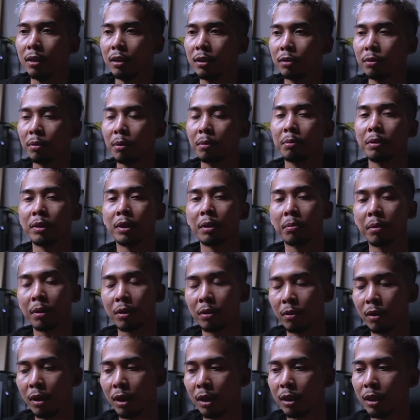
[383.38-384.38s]
cuma bisa
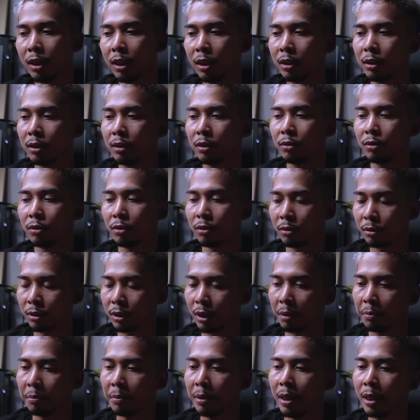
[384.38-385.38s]
berdoa dan suruh
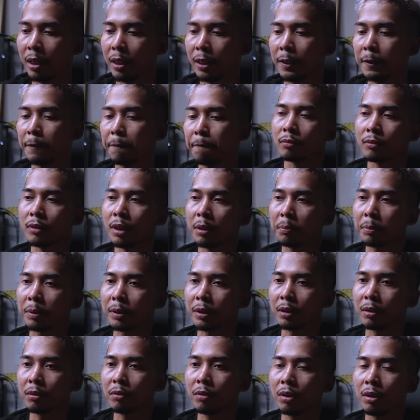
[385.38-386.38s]
sabar dan
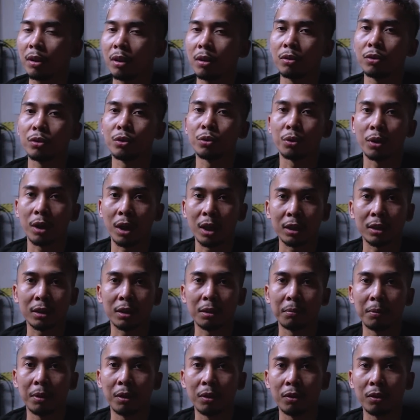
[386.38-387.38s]
pesan gue kalau curhat
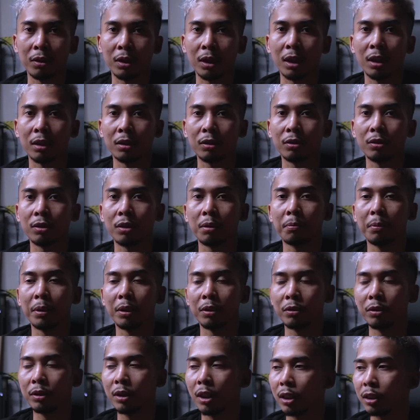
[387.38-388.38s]
sama orang atau teman
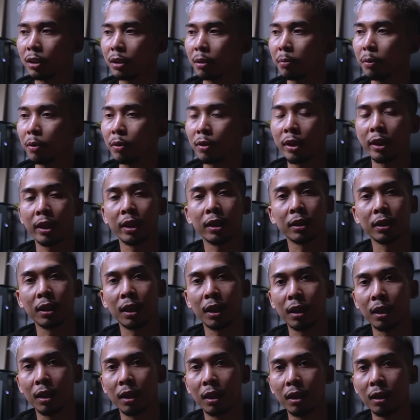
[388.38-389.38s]
tuh jangan sama orang yang
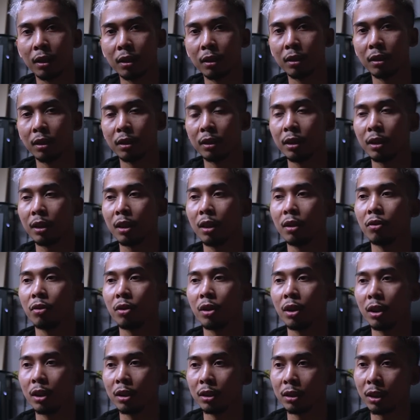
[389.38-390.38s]
salah nanti kalau
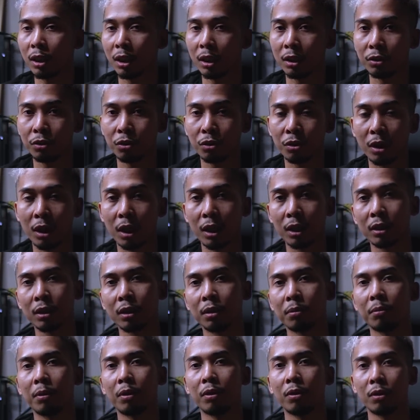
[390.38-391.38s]
kalian salah curhat
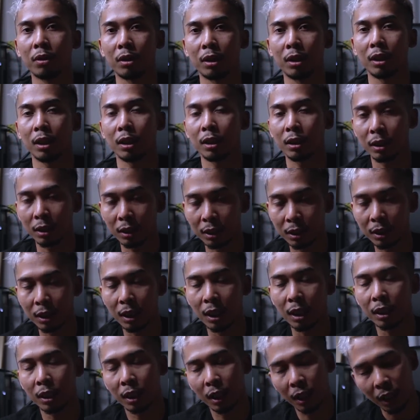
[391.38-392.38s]
sama orang nanti
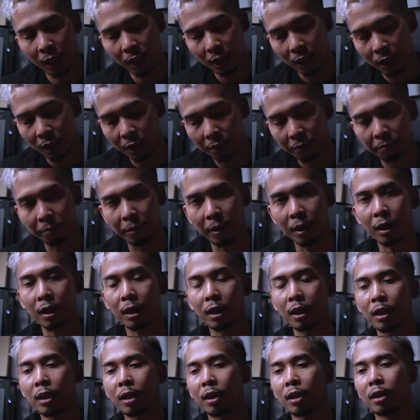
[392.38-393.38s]
dia yang akan
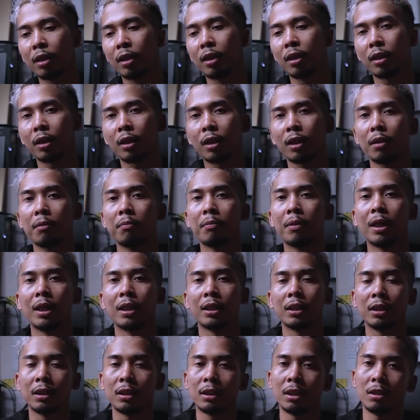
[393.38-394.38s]
pakai
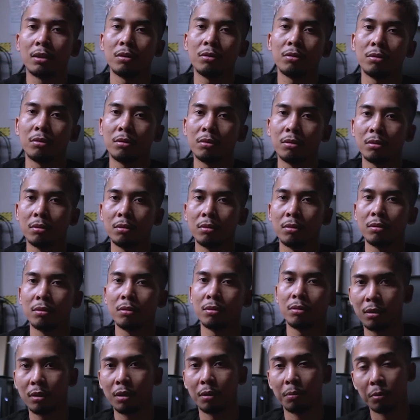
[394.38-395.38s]
kelemahan kita tuh untuk
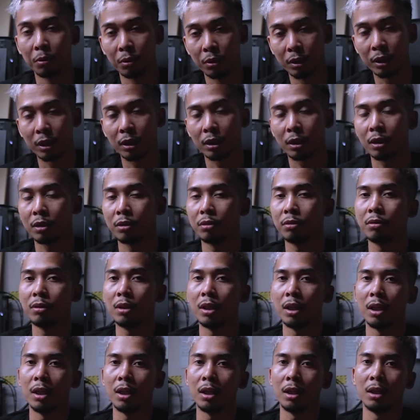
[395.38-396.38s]
ngebully kita
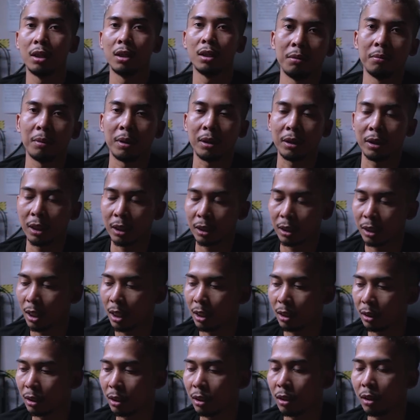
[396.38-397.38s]
juga makanya
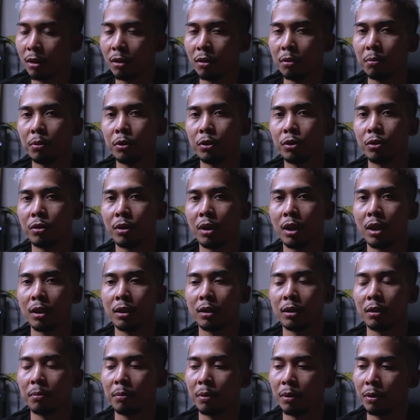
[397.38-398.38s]
hati-hati kalau mau curhat
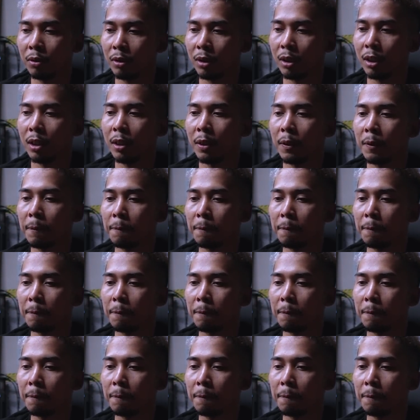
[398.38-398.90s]
sama orang